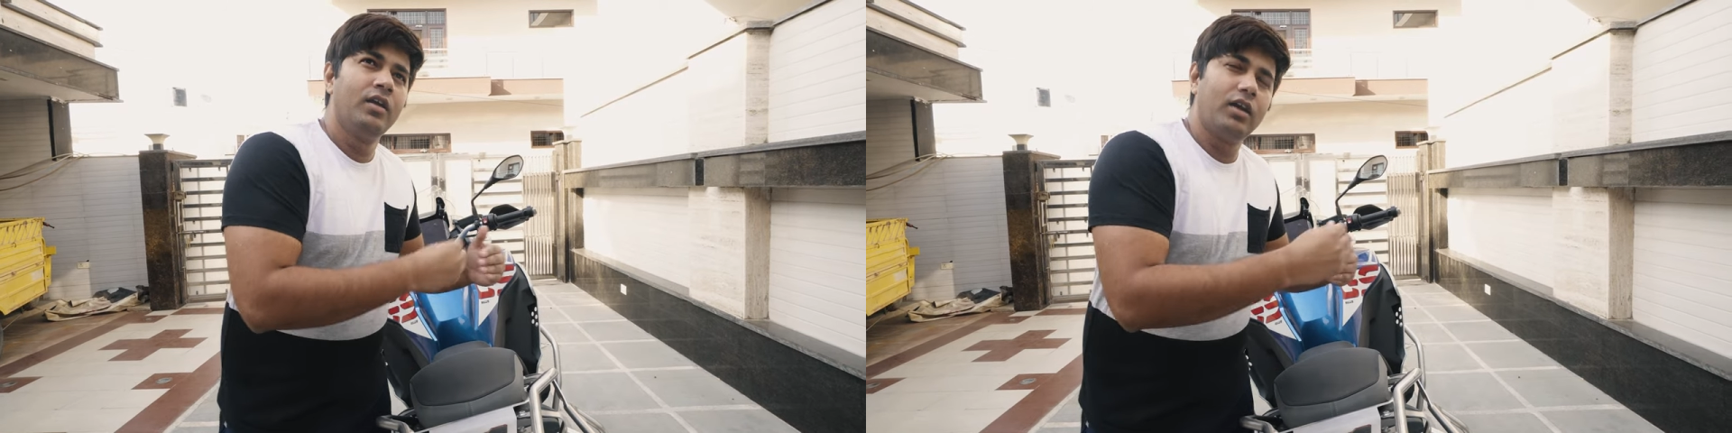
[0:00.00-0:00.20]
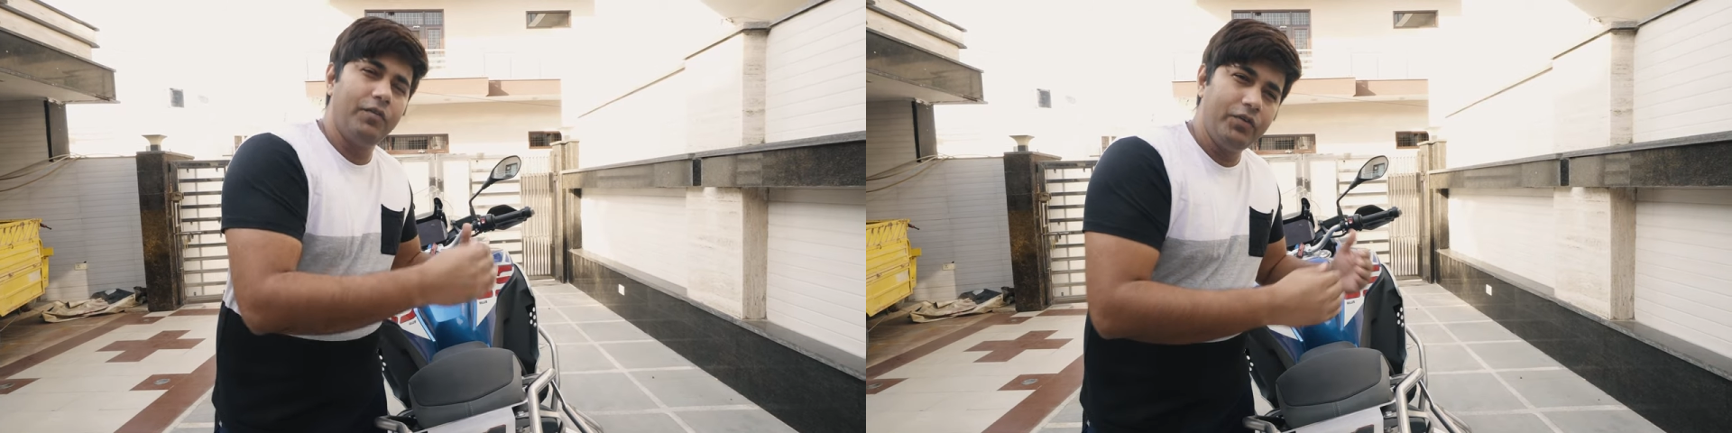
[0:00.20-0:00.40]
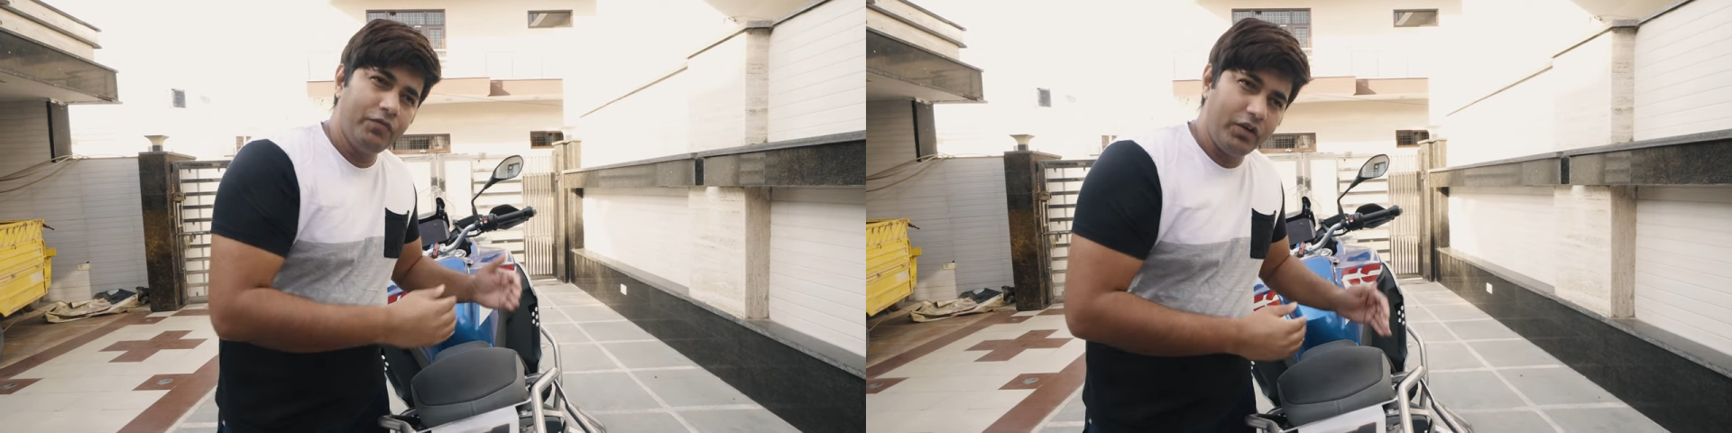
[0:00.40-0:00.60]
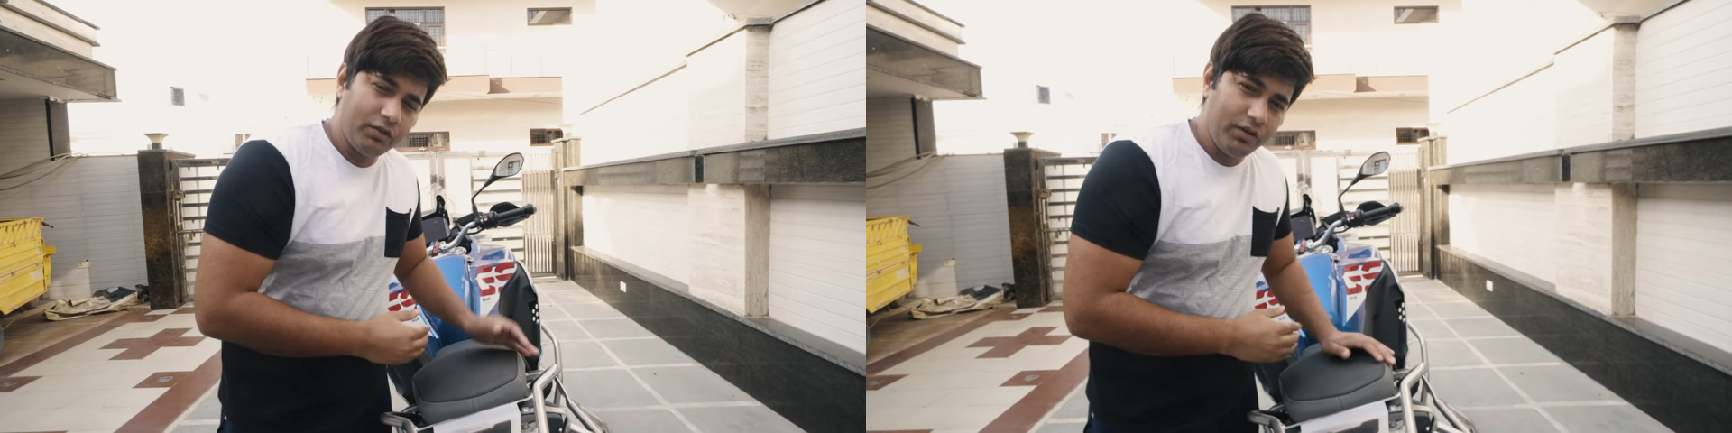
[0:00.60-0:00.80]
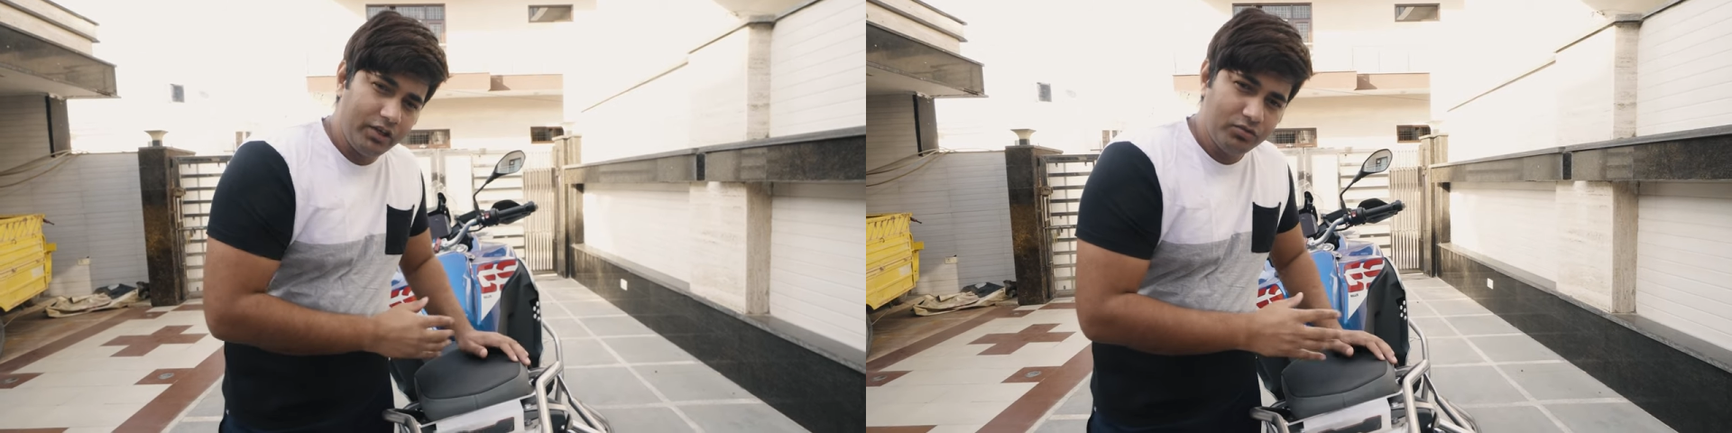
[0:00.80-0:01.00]
काफ़ी
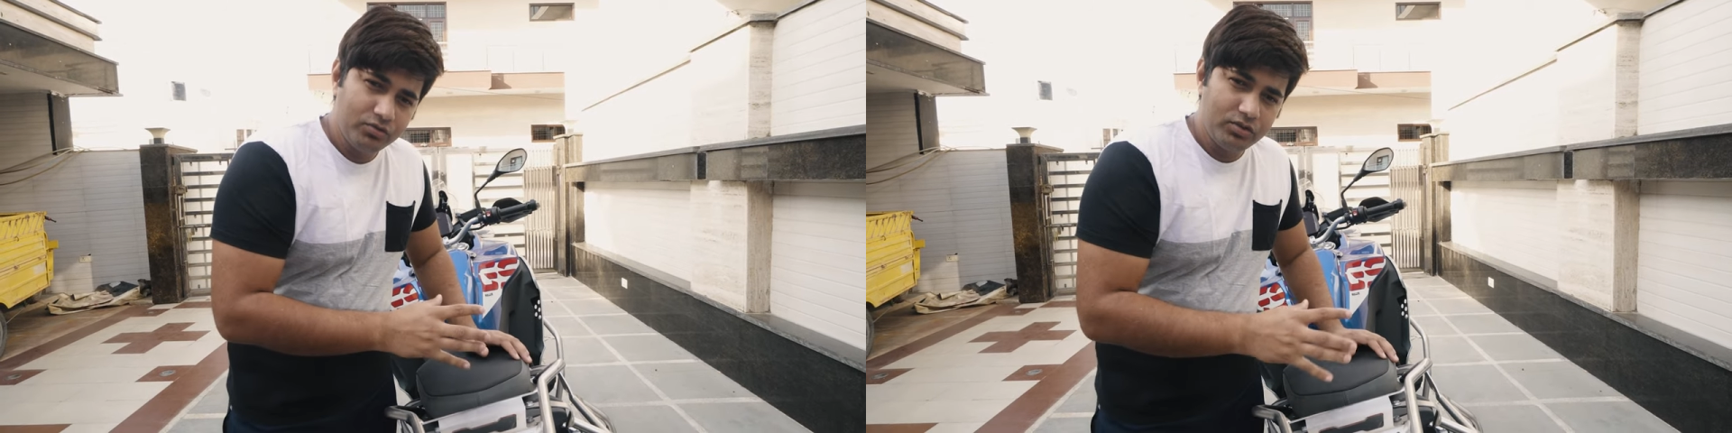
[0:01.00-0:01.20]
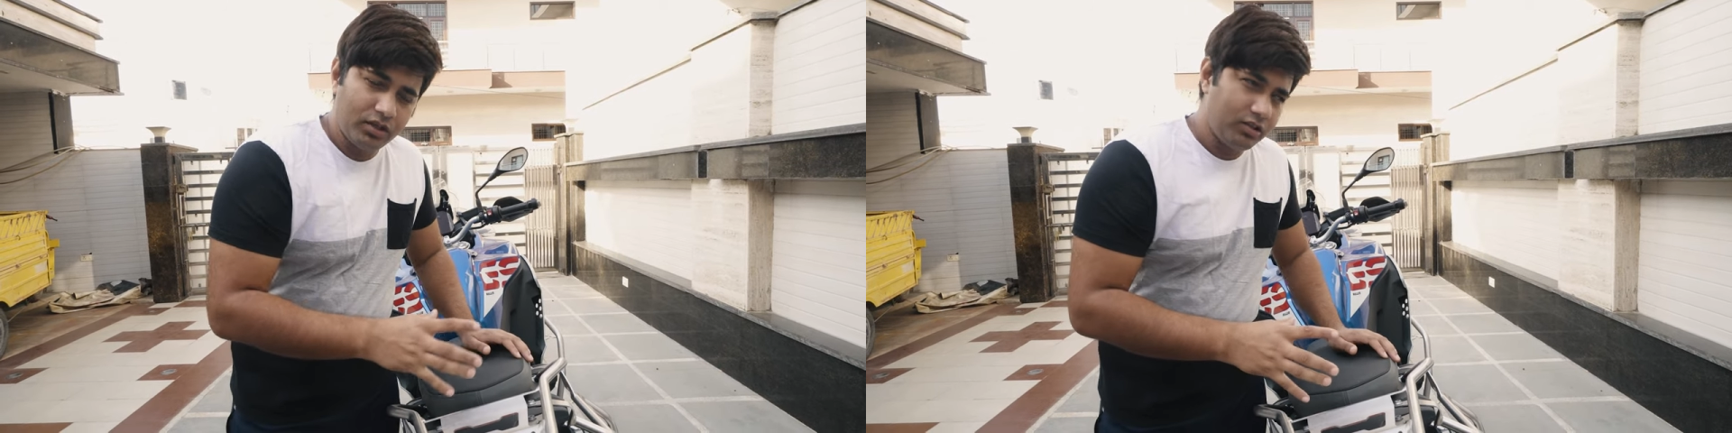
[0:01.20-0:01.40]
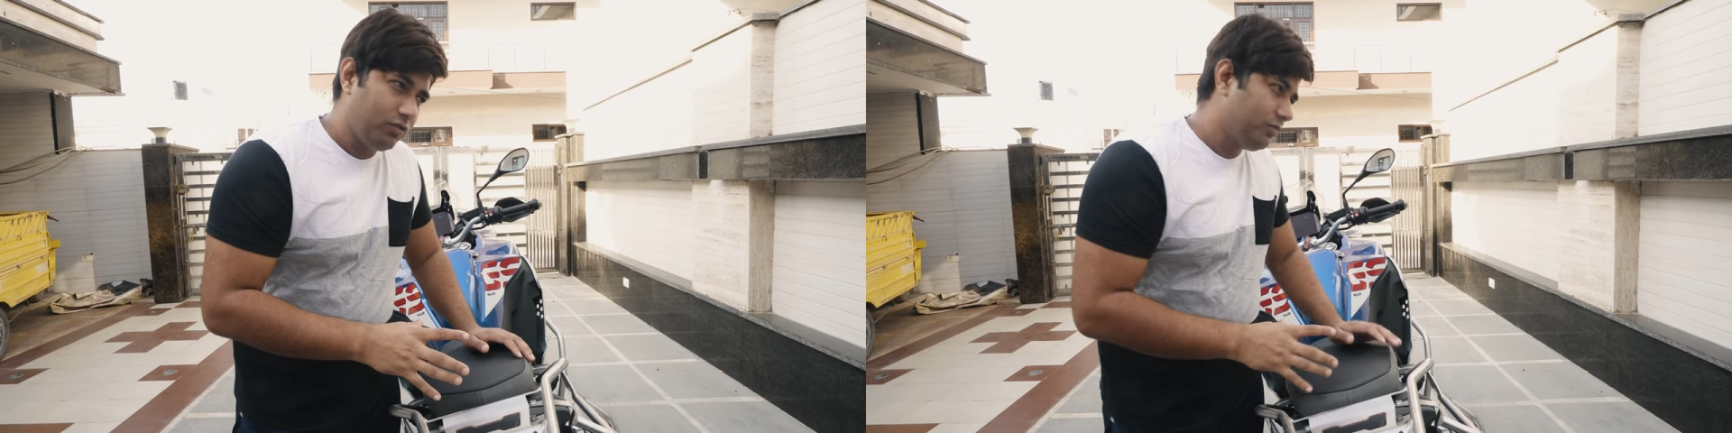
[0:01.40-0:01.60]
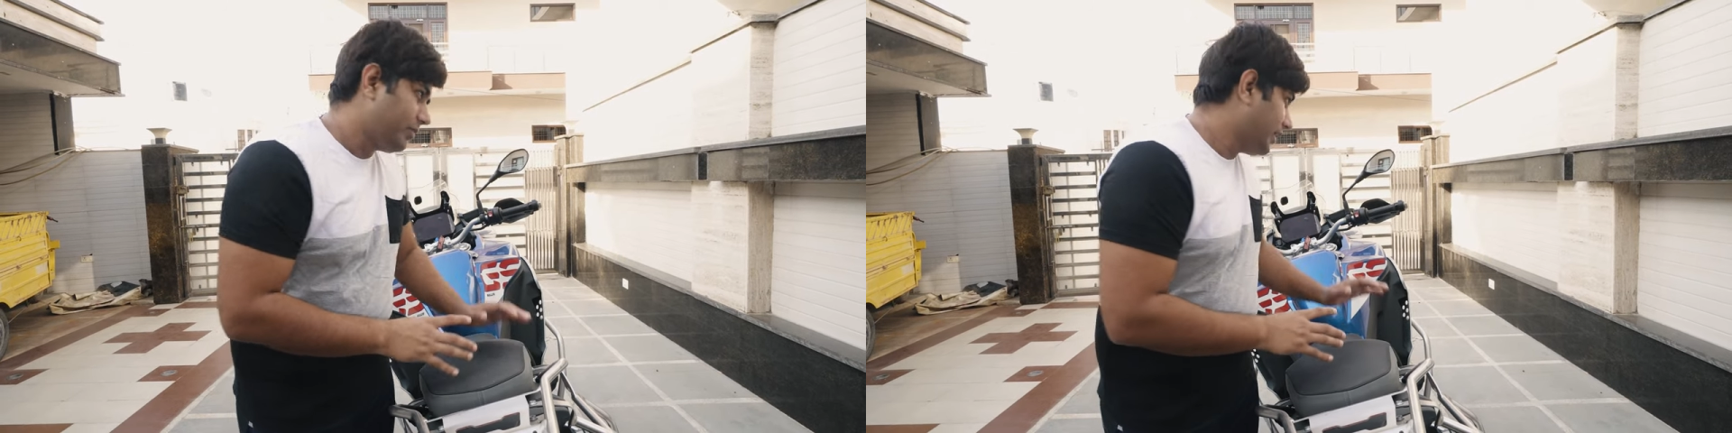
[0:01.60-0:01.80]
फ्रिक्वेंट यूज़ करता हूँ